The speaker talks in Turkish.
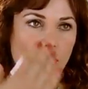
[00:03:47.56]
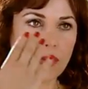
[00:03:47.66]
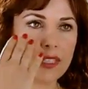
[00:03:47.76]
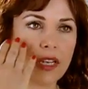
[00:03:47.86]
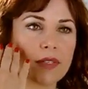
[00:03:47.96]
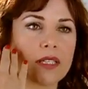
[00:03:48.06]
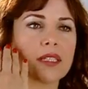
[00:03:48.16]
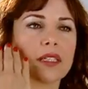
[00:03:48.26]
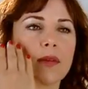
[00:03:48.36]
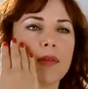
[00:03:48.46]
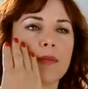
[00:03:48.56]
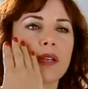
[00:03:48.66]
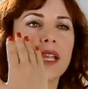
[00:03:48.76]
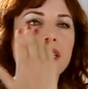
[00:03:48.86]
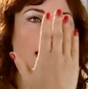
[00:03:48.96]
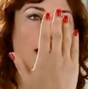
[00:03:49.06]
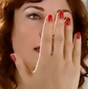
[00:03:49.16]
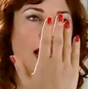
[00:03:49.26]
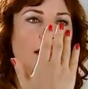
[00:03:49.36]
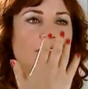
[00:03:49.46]
Gözlerimiz nasıl da birbirine
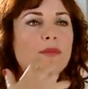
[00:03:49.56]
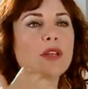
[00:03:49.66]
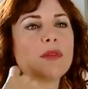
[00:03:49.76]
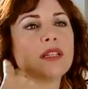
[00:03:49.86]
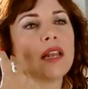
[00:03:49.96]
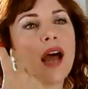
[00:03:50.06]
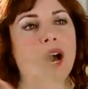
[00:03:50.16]
kenetlendi ve birbirinden